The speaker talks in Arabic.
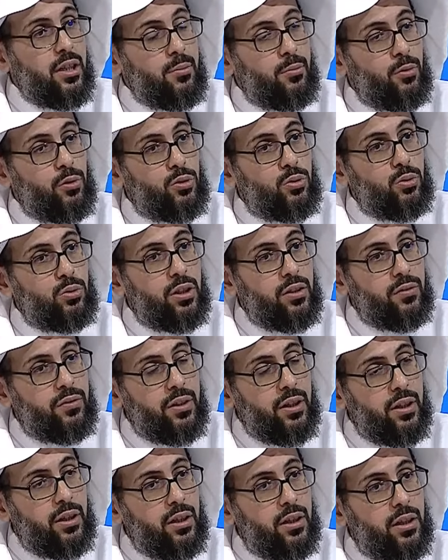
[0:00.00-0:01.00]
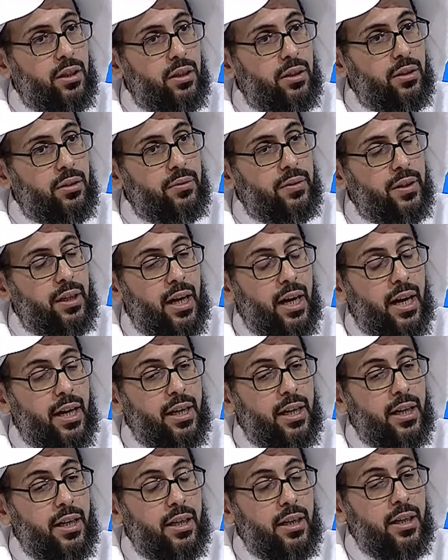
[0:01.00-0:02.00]
موجودا في في
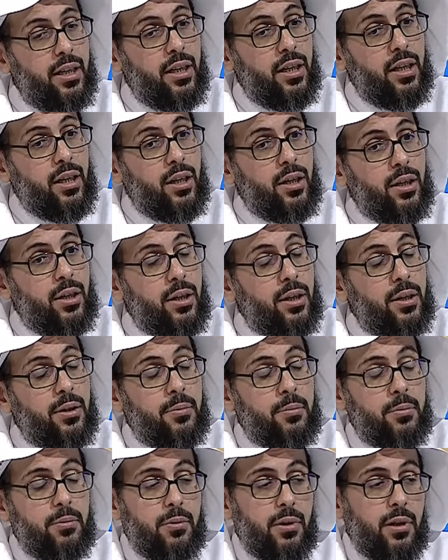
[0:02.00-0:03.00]
الآية آه،